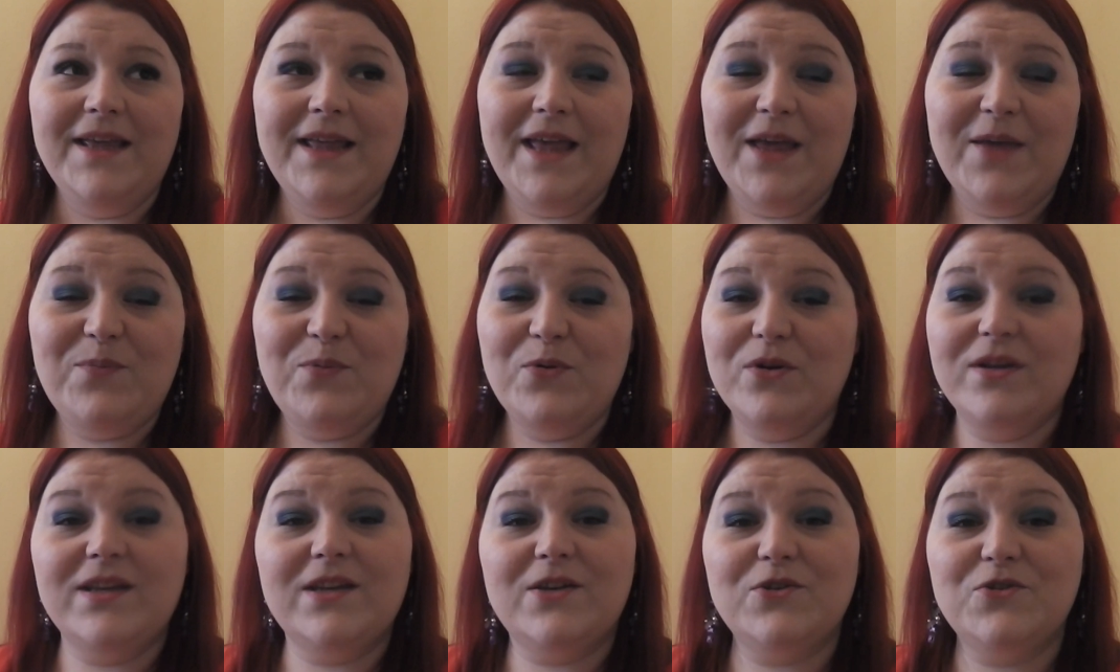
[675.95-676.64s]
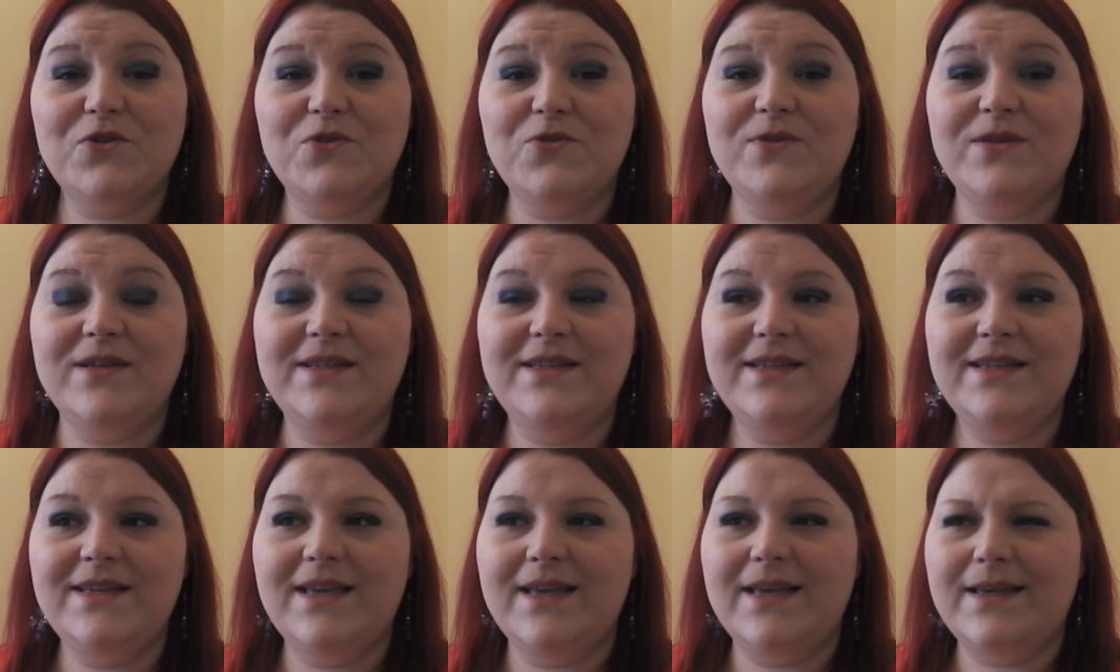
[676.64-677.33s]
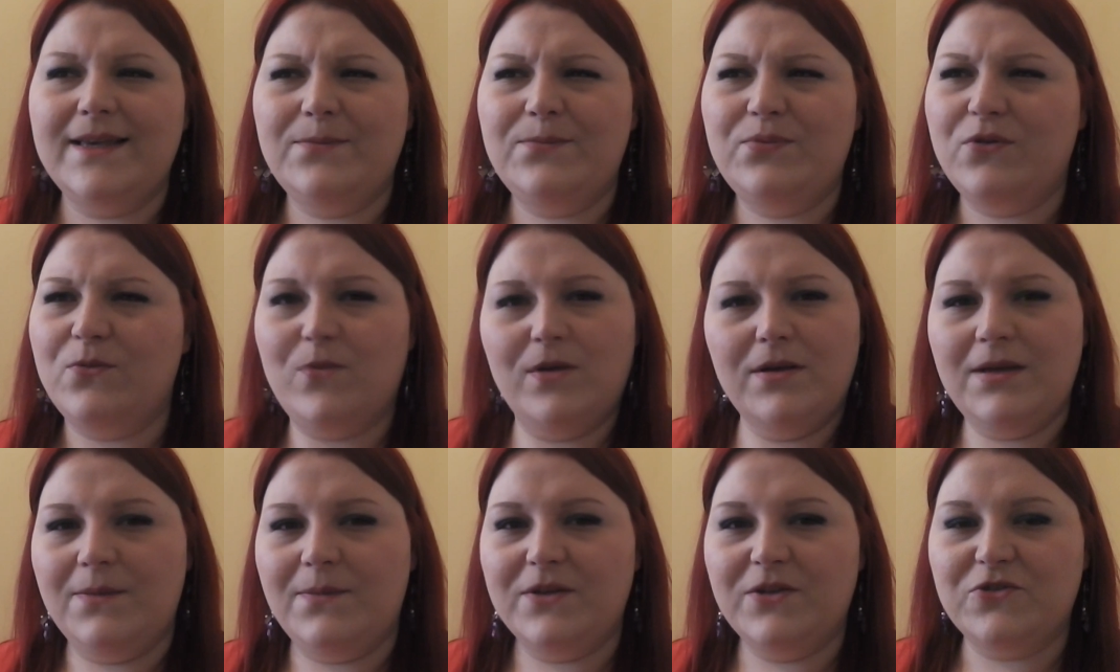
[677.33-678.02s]
Et pour rire je lui ai dit et pour moi
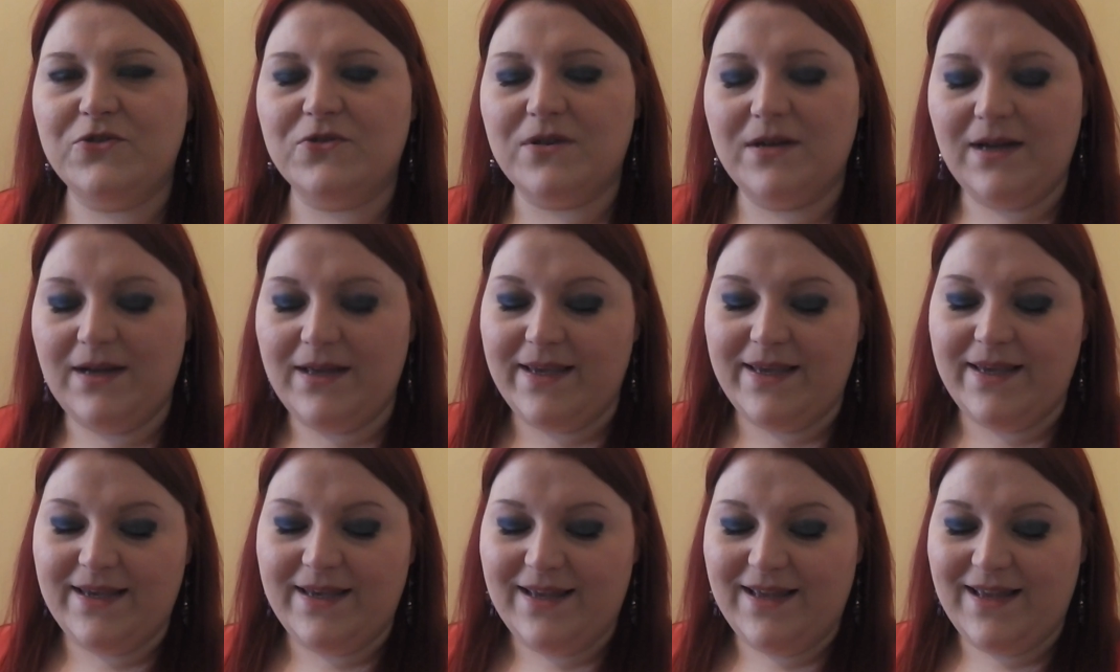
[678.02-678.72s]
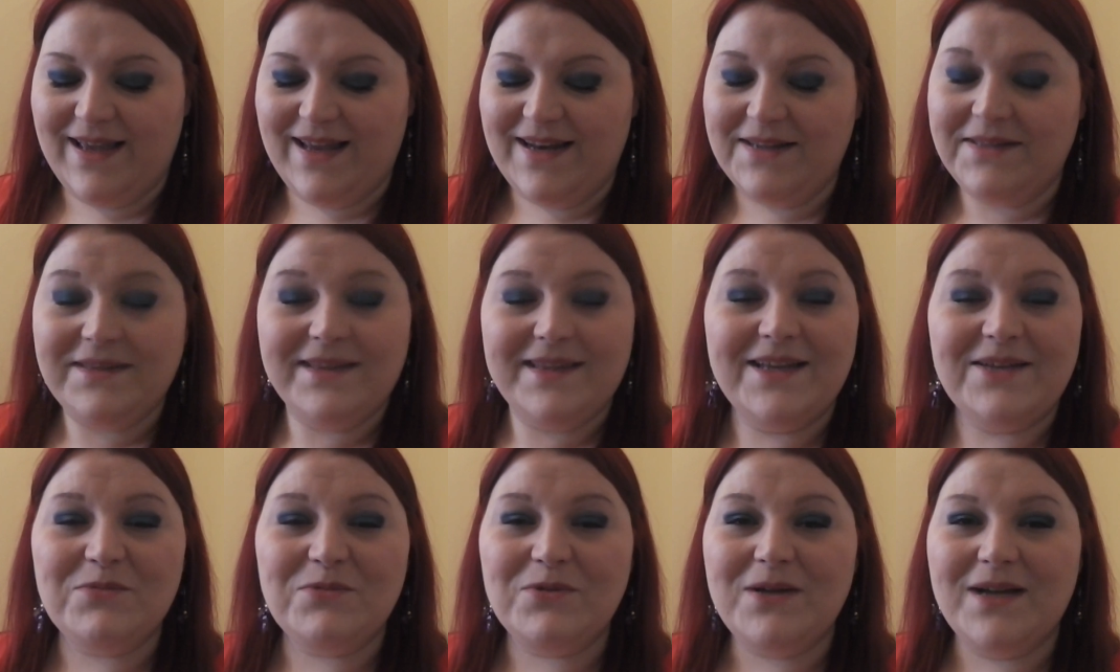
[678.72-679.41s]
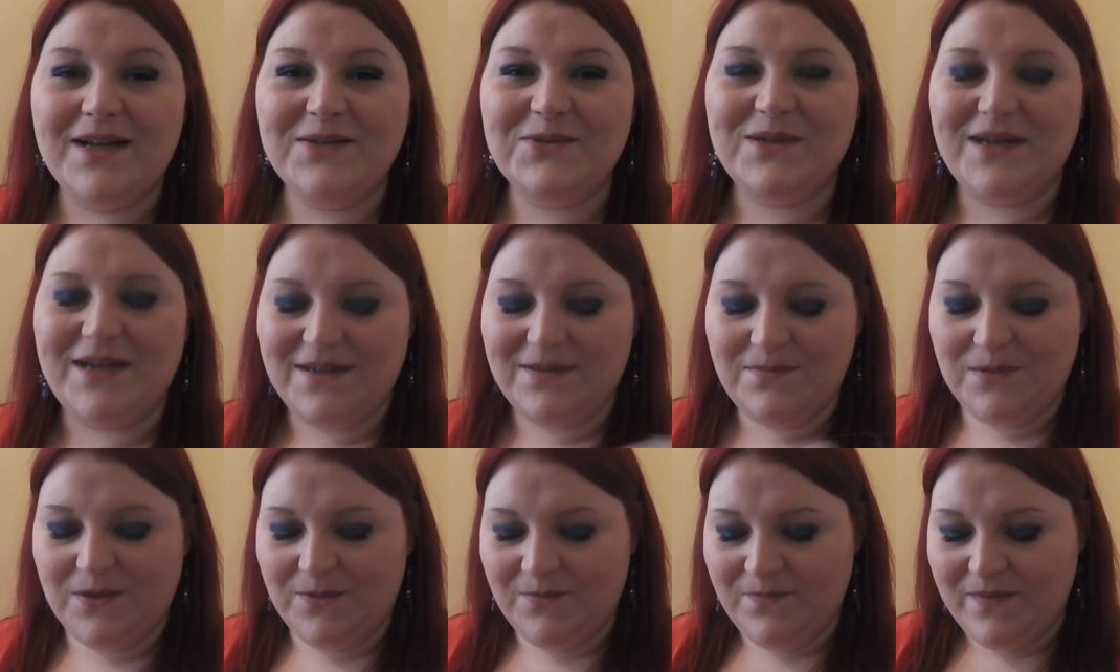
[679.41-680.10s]
il n'y a pas de chocolat et elle est tellement
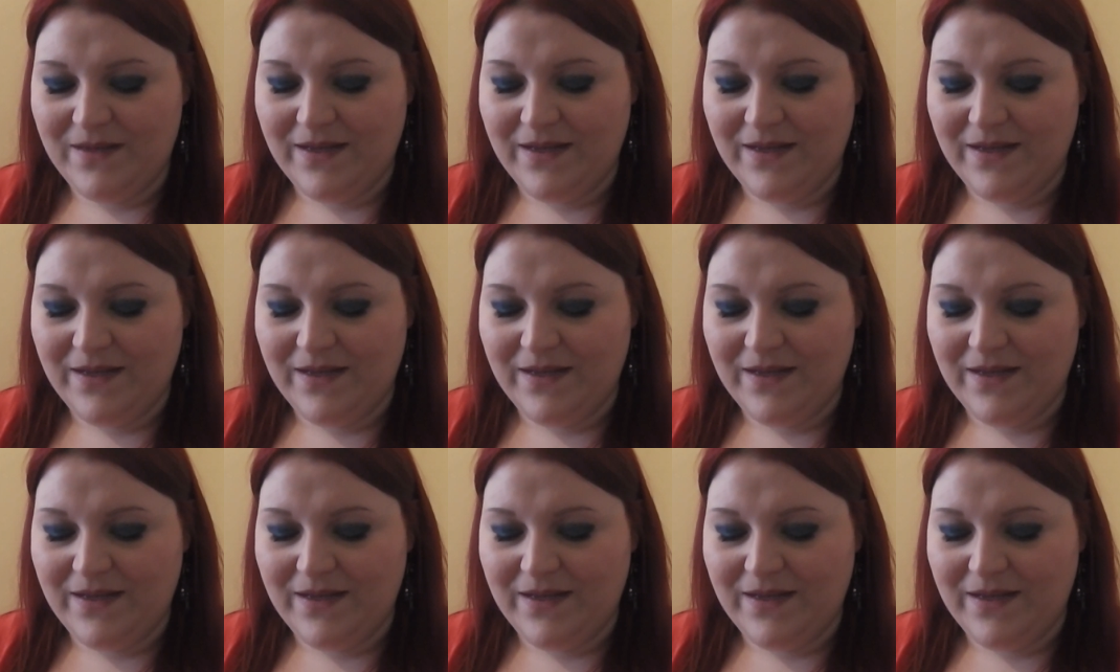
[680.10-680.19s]
adorable